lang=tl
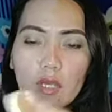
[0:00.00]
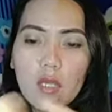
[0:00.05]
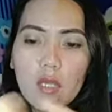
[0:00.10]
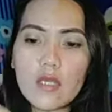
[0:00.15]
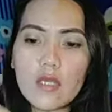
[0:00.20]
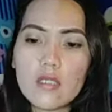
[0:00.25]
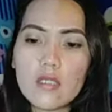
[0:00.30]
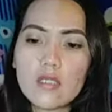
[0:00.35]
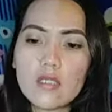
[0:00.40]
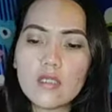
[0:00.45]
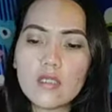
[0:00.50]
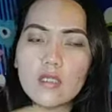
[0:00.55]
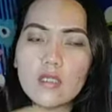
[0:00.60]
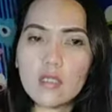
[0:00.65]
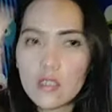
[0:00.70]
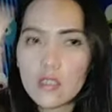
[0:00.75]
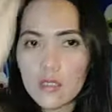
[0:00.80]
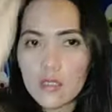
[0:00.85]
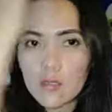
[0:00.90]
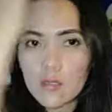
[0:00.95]
guys.
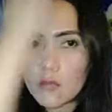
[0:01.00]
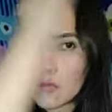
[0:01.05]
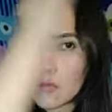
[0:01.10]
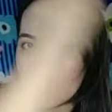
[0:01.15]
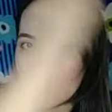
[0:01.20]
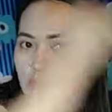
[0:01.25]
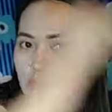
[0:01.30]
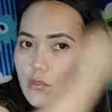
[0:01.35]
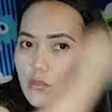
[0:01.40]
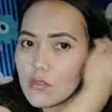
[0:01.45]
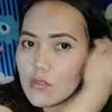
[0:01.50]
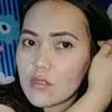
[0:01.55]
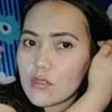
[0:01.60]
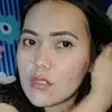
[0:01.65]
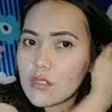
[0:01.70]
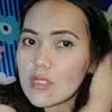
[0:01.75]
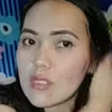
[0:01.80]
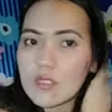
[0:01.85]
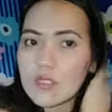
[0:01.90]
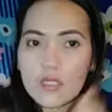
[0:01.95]
Pero
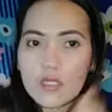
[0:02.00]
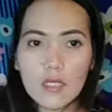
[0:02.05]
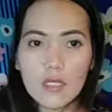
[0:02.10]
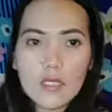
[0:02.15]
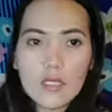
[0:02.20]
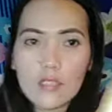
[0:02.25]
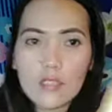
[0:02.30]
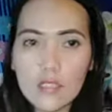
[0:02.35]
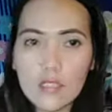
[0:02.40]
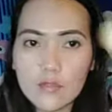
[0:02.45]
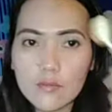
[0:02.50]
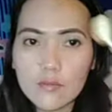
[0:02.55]
try din natin